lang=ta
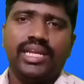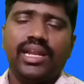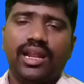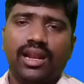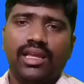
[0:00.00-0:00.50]

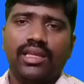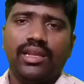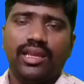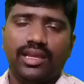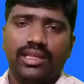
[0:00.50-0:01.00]
சென்டரில்
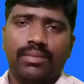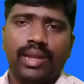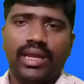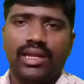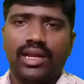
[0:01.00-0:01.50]
இருக்கி அந்த
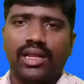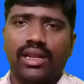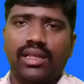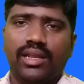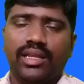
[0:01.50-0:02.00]
பிளாக்
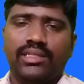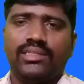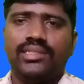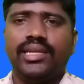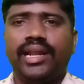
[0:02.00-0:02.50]
கலரில் இருக்கி
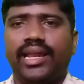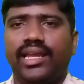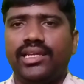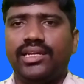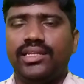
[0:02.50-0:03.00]
அந்த
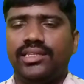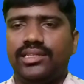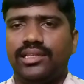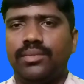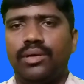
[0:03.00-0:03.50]
சீடெல்லாம்
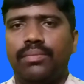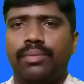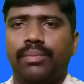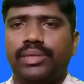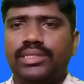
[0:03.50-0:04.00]
எடுத்துகிட்டு நம்ம
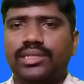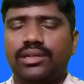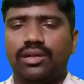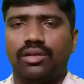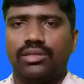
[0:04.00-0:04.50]

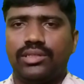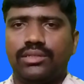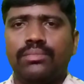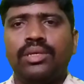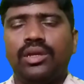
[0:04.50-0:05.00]
பப்பீஸுக்கும் கேட்ஸுக்கும்
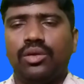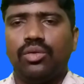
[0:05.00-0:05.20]
டாக்ஸுக்கும்